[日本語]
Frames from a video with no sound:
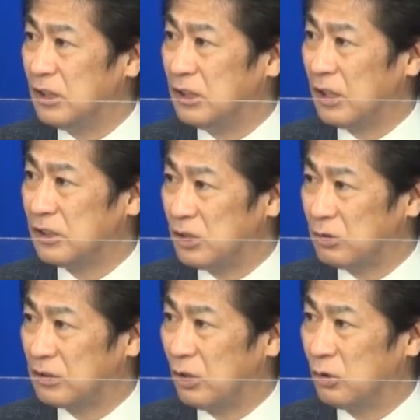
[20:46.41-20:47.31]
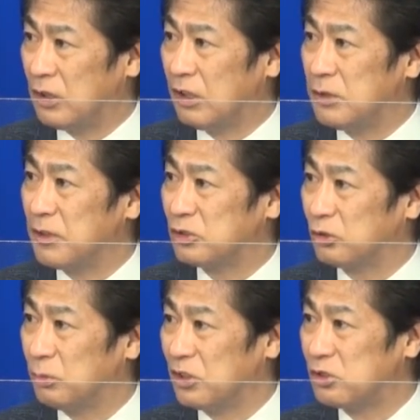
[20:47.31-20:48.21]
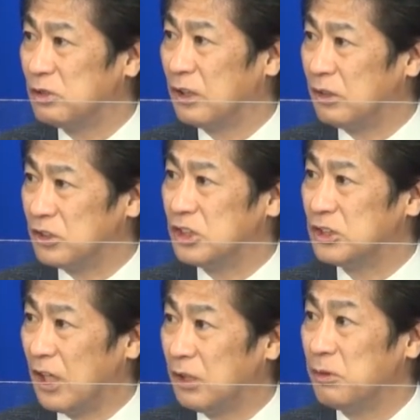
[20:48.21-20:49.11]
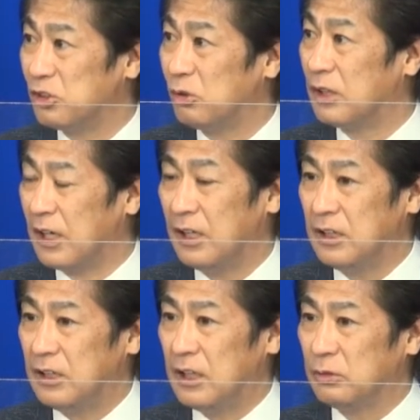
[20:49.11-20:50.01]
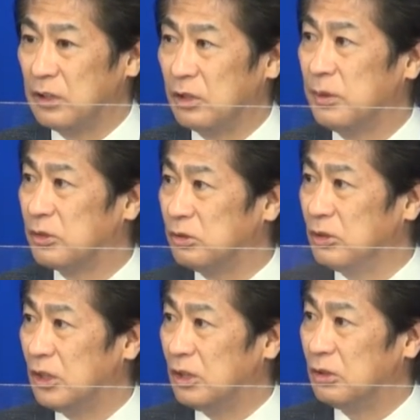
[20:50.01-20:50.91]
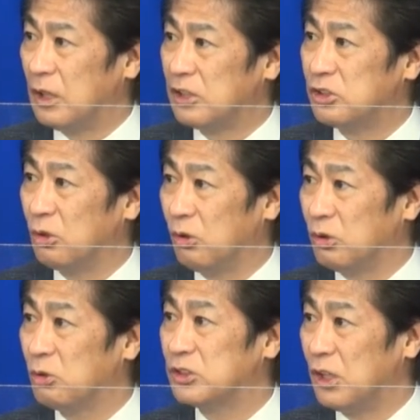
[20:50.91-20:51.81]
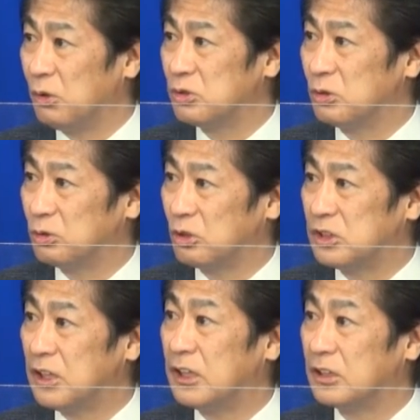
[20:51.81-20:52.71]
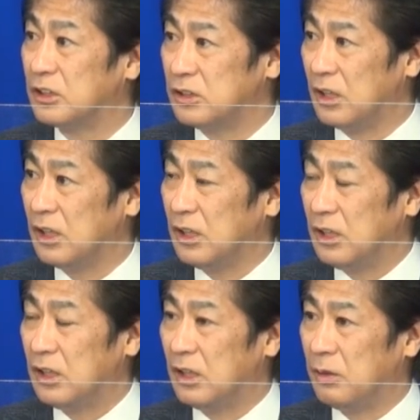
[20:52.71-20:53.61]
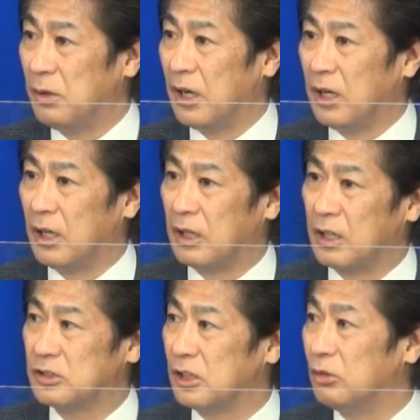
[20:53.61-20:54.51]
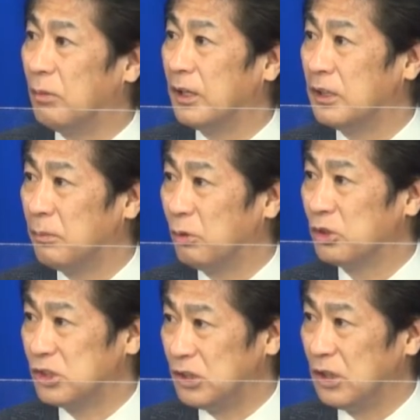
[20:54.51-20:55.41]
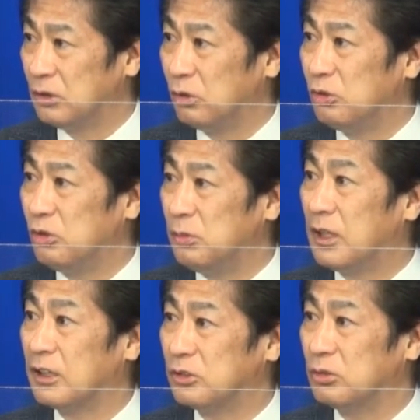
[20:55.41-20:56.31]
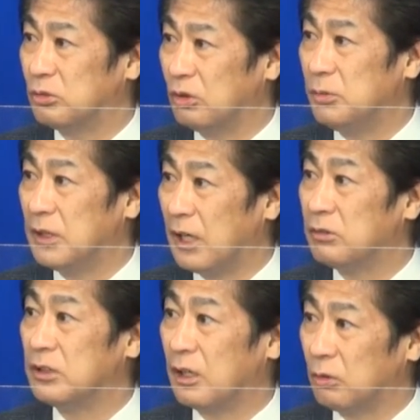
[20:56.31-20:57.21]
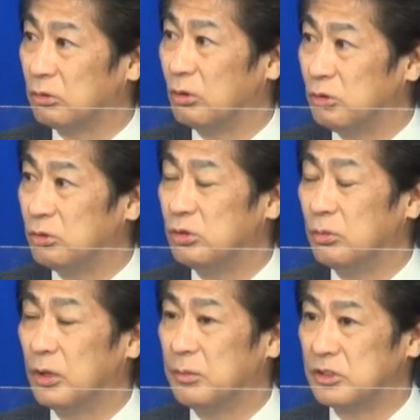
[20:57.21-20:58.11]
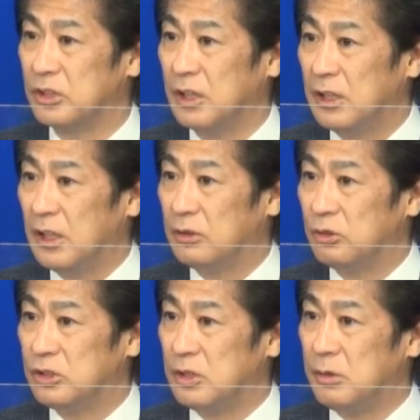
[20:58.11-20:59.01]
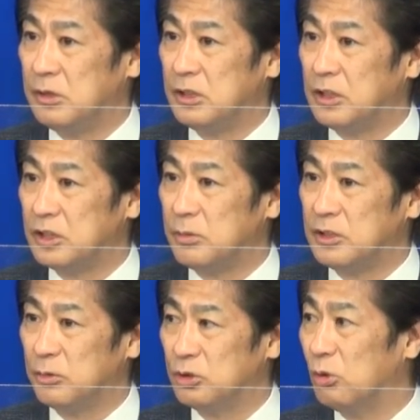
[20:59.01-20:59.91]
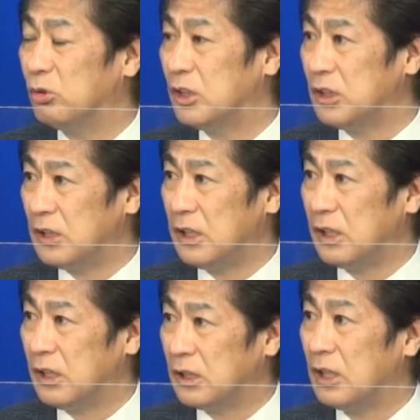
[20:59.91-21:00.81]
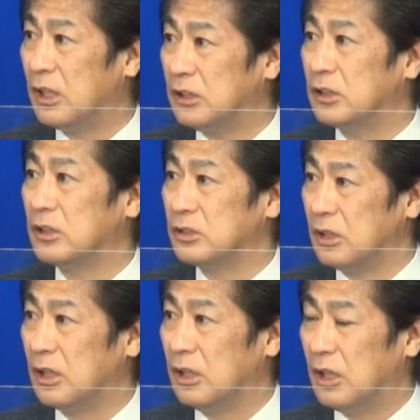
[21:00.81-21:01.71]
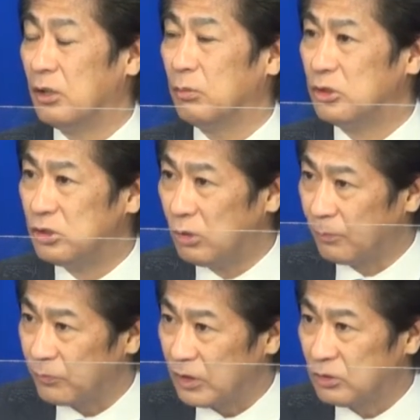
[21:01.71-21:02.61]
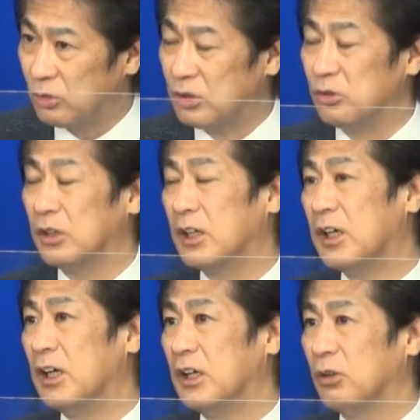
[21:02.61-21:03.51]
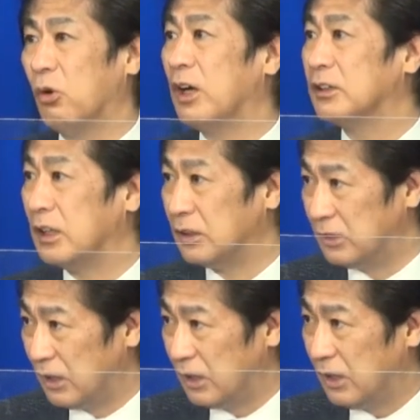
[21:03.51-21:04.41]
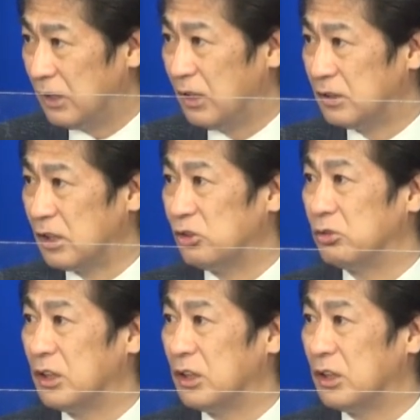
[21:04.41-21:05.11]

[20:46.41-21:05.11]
あれしてる方よりかは飛沫の飛びは少ないのは事実でありましょうからあのなるべく発症抑制をすること自体がですね、えー、まあ、感染の蔓延防止という意味からすると意味があるんであろうというふうに思います。あのいずれにいたしましても総合的に考えてですねあのもちろんそれぞれがご判断で、え最終